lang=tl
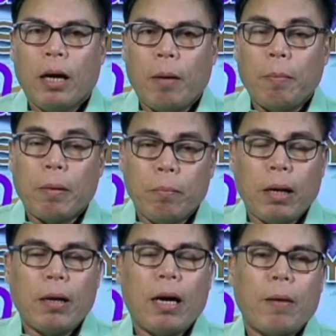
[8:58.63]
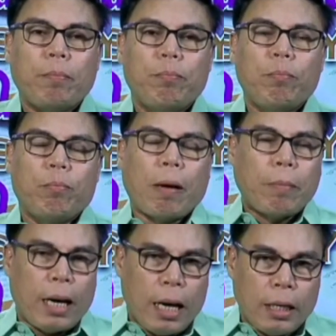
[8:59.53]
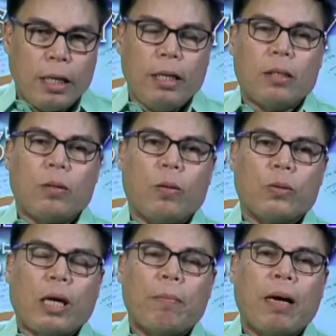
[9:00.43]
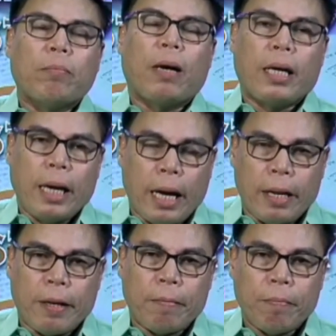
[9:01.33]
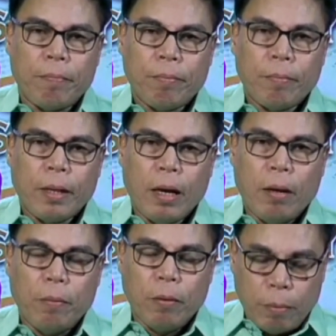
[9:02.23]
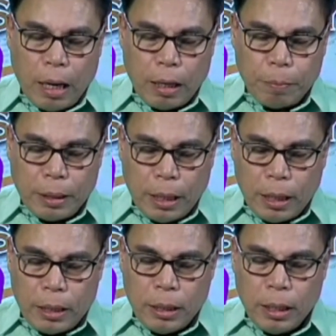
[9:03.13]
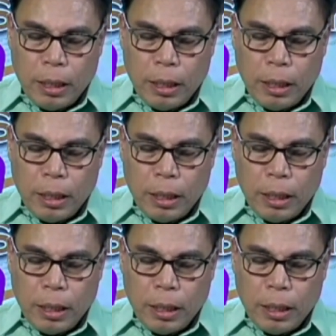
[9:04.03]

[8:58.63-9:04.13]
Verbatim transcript: uh, mag, mag uh, nito sa ibang bayan. Ano po mga kapatid?